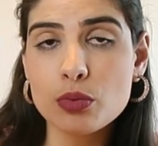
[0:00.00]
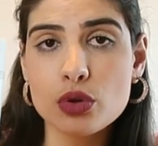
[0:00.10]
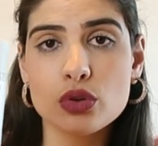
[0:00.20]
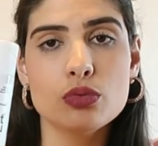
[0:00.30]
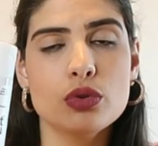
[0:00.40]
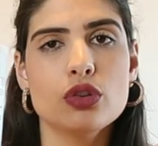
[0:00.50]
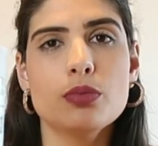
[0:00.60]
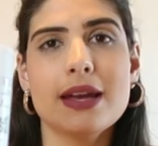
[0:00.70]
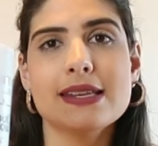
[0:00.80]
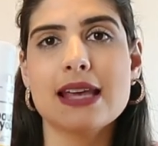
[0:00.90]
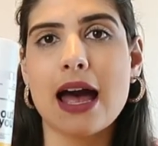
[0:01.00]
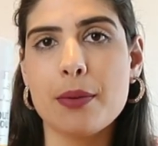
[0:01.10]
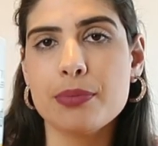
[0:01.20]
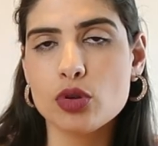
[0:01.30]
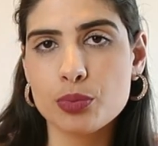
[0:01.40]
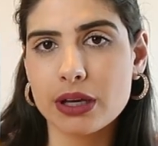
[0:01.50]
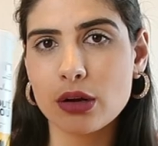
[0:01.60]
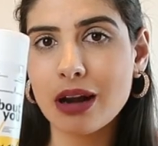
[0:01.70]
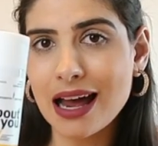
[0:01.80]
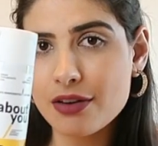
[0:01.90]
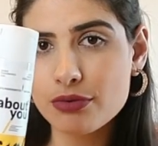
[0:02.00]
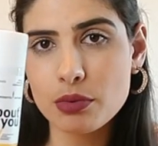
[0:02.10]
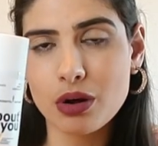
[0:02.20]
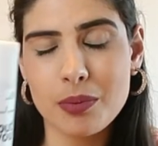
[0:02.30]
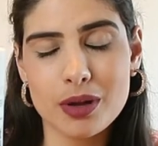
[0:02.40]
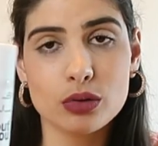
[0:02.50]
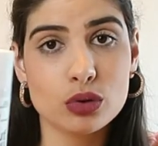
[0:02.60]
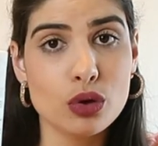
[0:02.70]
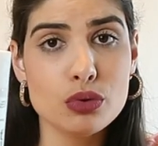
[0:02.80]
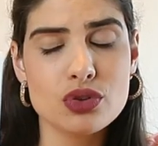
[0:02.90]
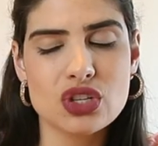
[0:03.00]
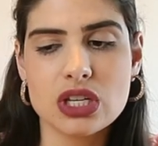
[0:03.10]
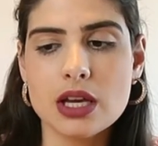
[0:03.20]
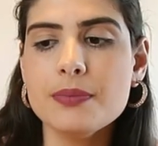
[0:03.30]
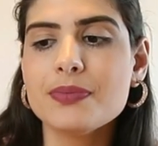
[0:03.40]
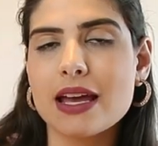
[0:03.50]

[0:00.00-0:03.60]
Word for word: muito, muito mais rápido, porque eu lavo meu cabelo todo dia.